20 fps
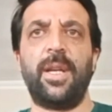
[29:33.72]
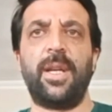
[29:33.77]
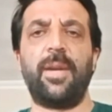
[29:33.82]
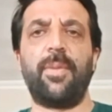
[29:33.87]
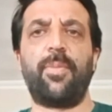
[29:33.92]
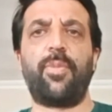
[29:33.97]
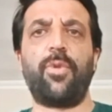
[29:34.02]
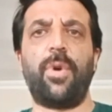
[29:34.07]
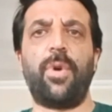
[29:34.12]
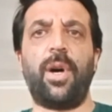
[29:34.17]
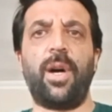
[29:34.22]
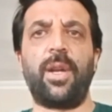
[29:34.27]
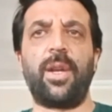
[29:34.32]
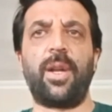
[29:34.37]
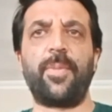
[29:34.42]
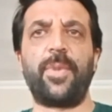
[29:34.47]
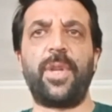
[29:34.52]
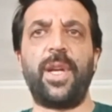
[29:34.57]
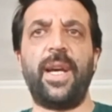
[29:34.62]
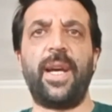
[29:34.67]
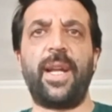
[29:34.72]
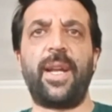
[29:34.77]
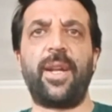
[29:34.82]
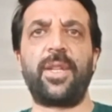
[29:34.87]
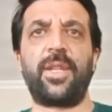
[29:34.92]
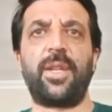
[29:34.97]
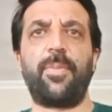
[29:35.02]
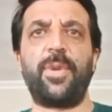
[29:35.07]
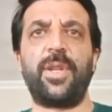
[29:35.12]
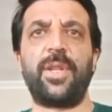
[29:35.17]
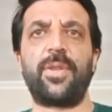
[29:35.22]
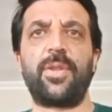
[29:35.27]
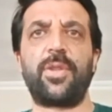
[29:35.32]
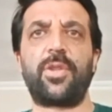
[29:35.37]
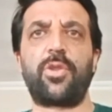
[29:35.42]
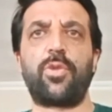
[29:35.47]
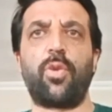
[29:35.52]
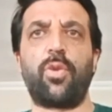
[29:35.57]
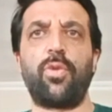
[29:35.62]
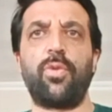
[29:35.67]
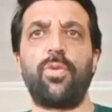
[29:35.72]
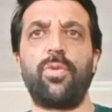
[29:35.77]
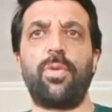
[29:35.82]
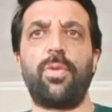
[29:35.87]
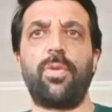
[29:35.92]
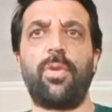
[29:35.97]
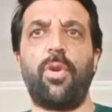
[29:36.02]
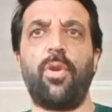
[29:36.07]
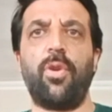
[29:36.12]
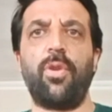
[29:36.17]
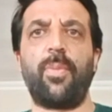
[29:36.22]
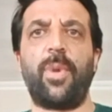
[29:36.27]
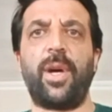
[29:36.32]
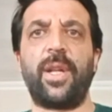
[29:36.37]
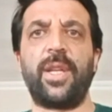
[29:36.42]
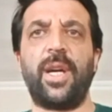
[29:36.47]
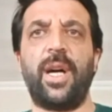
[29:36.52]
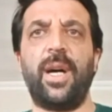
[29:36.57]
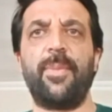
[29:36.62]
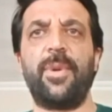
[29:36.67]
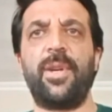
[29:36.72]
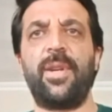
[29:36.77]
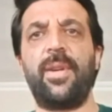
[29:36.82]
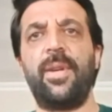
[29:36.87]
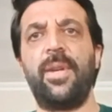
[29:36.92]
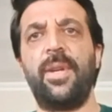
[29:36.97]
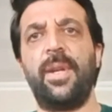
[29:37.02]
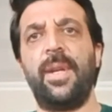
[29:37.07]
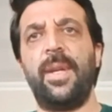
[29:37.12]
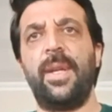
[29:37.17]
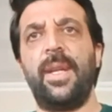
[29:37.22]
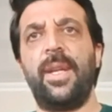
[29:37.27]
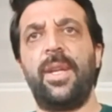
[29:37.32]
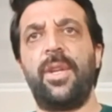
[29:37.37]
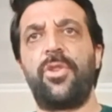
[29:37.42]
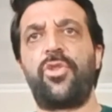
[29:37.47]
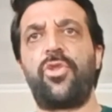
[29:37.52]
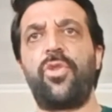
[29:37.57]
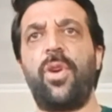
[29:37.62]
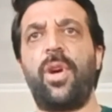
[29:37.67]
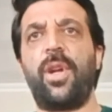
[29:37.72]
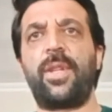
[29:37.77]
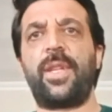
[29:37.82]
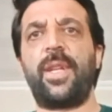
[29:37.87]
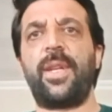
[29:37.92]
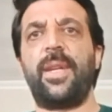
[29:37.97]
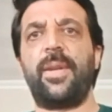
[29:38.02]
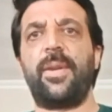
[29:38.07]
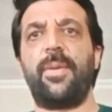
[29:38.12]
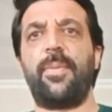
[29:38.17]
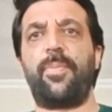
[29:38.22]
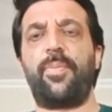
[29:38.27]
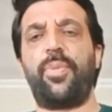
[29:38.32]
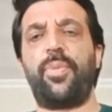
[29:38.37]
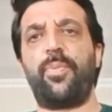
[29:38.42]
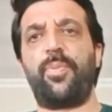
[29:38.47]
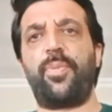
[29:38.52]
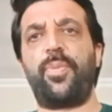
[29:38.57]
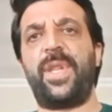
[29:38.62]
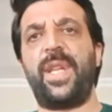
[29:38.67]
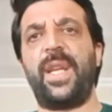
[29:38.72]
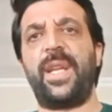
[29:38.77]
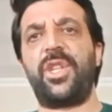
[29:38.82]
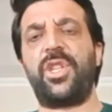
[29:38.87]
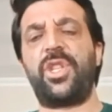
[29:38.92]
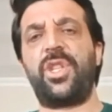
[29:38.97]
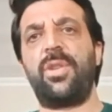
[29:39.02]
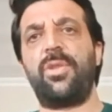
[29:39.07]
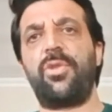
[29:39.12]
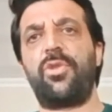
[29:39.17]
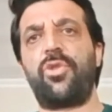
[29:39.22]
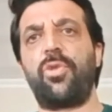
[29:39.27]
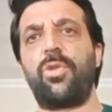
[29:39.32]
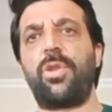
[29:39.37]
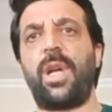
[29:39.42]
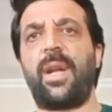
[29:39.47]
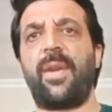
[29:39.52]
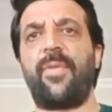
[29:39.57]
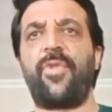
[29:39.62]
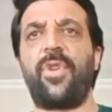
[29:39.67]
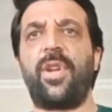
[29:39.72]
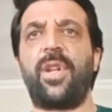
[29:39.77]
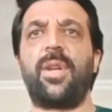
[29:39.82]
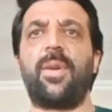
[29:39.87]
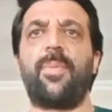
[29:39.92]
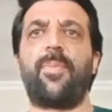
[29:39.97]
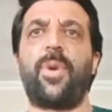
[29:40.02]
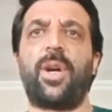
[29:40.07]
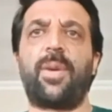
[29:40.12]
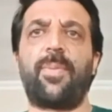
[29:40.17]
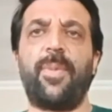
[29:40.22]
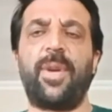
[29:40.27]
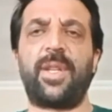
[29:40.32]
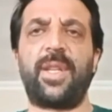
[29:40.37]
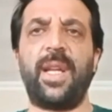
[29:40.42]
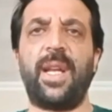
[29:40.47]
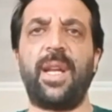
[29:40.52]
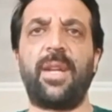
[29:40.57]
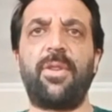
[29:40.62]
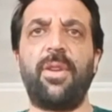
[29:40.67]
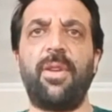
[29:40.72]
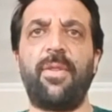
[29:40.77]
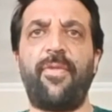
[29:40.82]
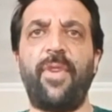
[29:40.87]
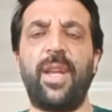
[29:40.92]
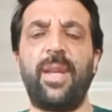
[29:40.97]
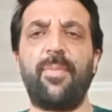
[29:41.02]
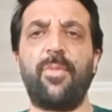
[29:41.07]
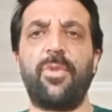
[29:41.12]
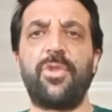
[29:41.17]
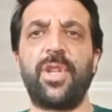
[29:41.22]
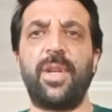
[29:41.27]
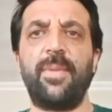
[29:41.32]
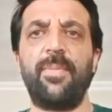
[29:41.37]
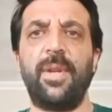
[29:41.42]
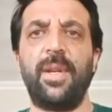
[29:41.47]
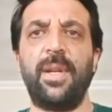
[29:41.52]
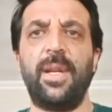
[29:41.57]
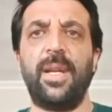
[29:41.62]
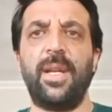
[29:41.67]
E, bu anlamda herhangi bir sorun olmadı ama şu anda e, bir de işin şu tarafına da bakmak gerekiyor Fehim Hocam.